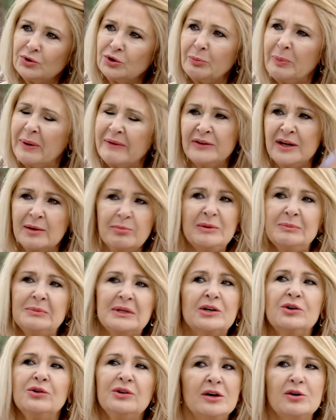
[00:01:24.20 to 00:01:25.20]
to pewnie bym
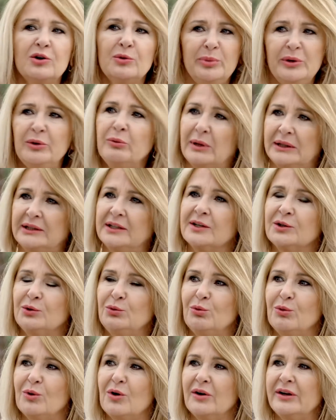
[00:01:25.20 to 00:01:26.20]
tego nie robiła tak
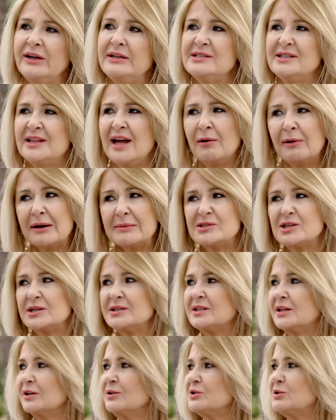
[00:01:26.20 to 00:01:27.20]
długo. I zdałam sobie
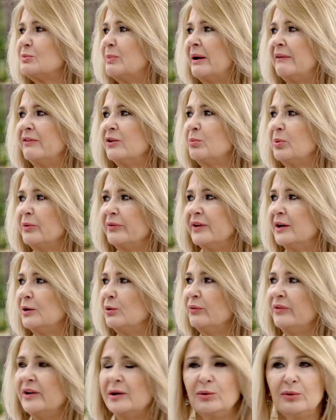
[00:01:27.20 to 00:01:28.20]
z tego sprawę po
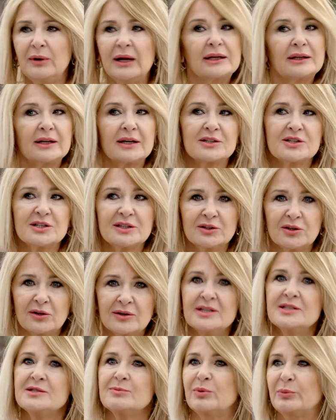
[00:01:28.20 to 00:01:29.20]
wielu, wielu latach, że to
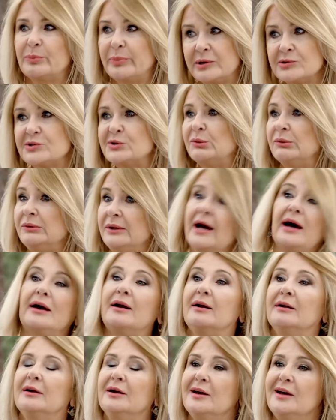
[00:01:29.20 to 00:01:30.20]
jest po prostu dar
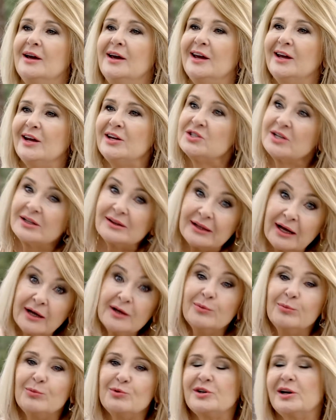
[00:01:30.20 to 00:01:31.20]
i że tak
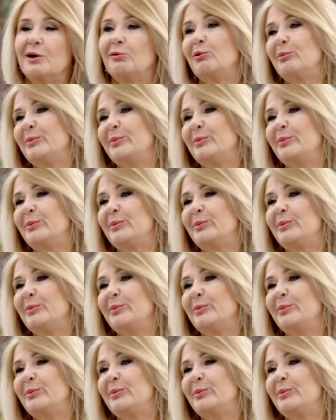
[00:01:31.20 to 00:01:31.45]
musiało